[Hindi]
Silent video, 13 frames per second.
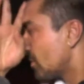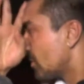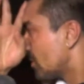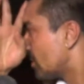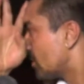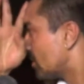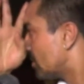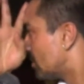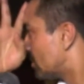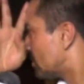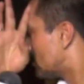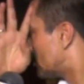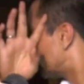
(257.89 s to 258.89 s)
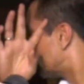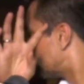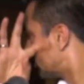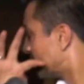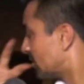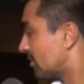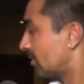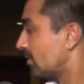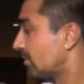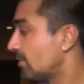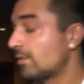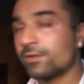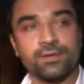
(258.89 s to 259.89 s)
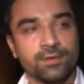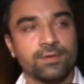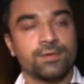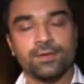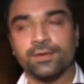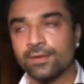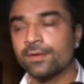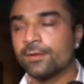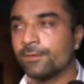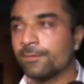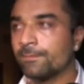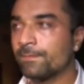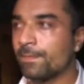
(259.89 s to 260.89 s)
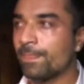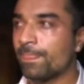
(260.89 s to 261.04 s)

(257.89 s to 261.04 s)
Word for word: मारा पार्टी थी लेकिन उन्होंने कहा कि आएगा शो तो आपसे